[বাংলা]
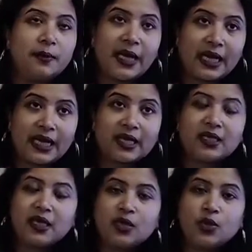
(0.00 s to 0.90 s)
ব্যাখ্যা
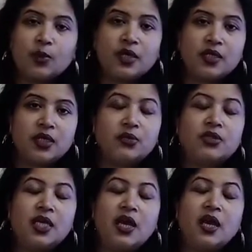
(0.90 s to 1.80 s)
কি তোমরা জানো
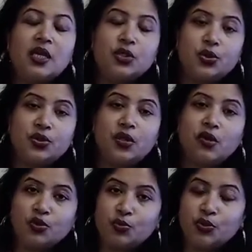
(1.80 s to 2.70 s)
যে জটিল
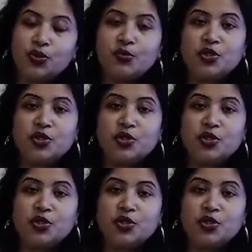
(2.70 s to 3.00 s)
অস্পষ্ট